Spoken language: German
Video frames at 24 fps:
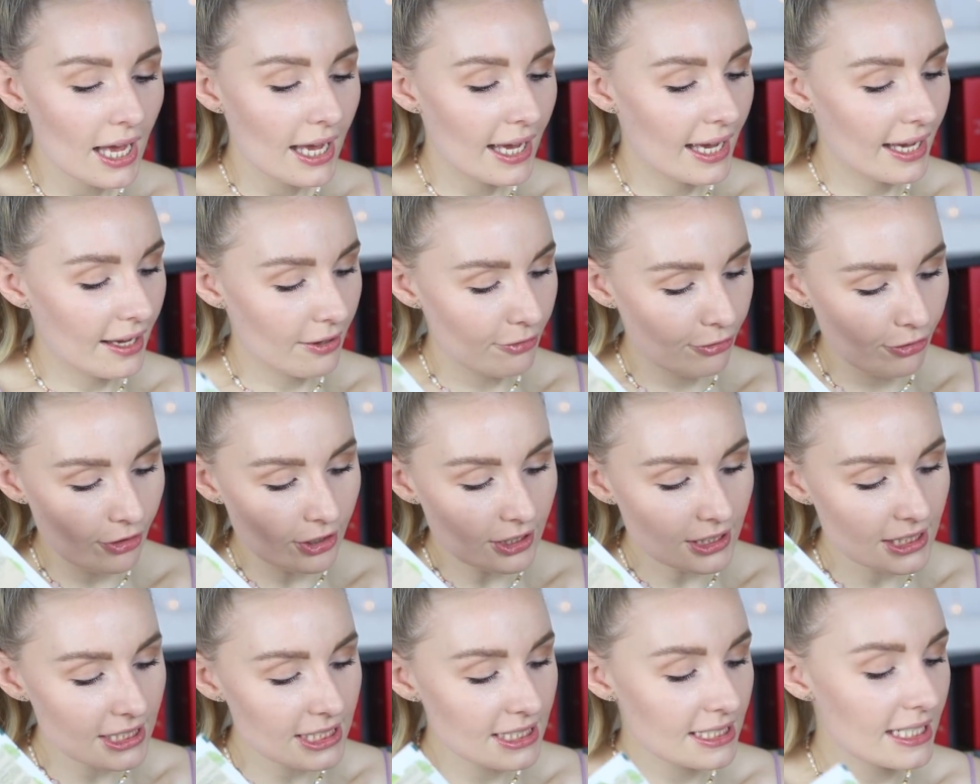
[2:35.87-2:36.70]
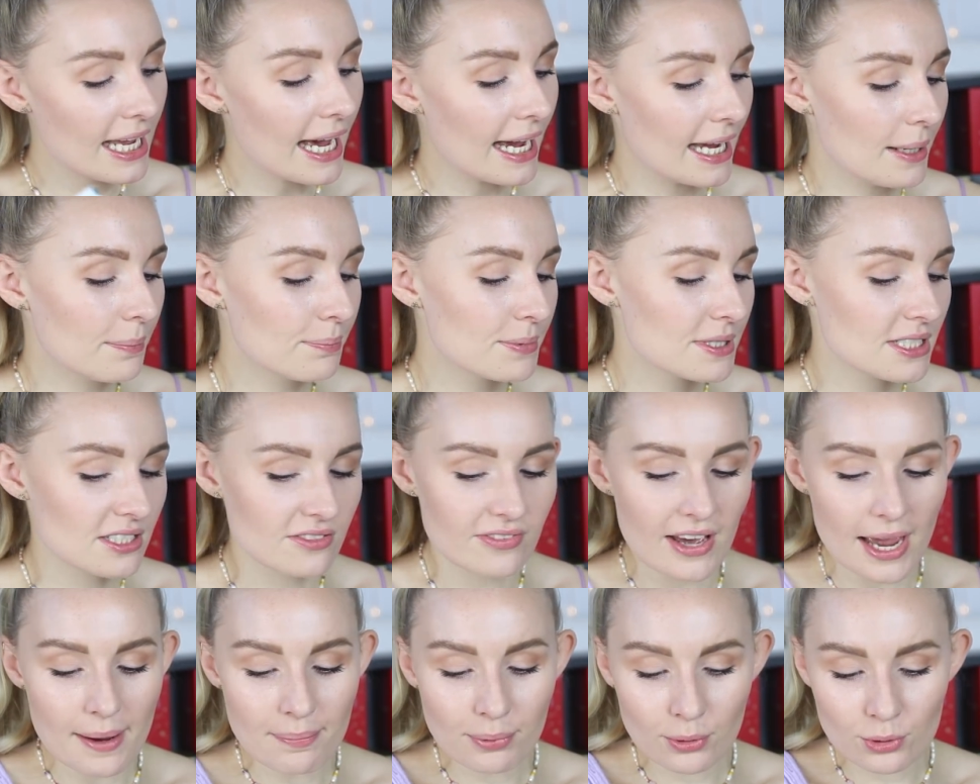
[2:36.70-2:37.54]
Äh, von Kneipp
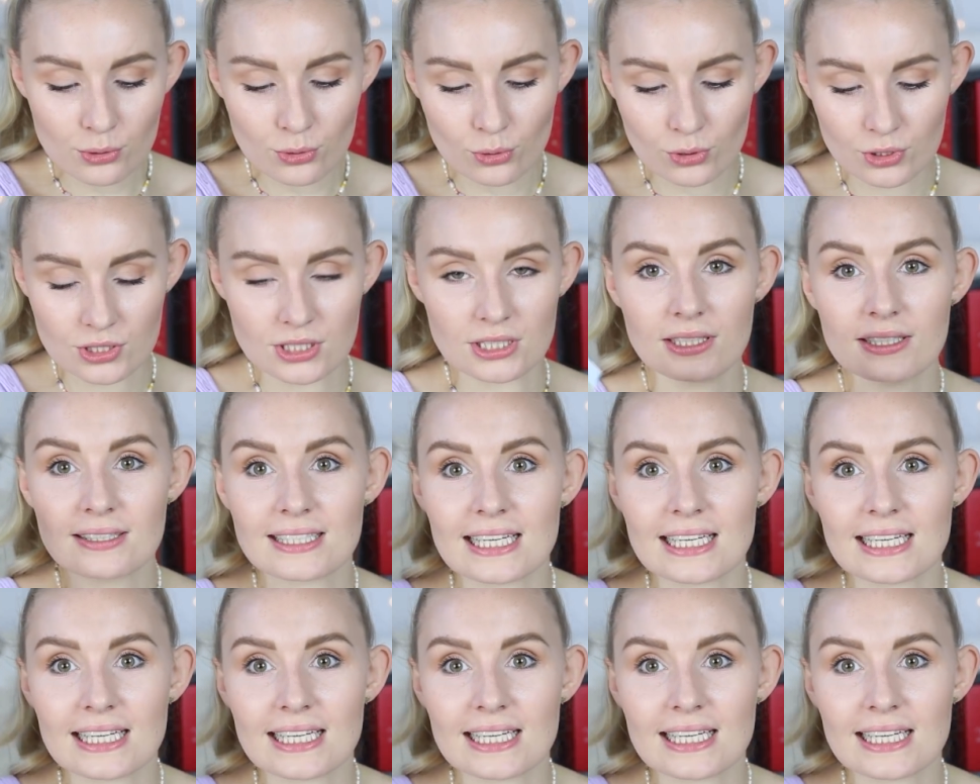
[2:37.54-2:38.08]
zwei Produkte.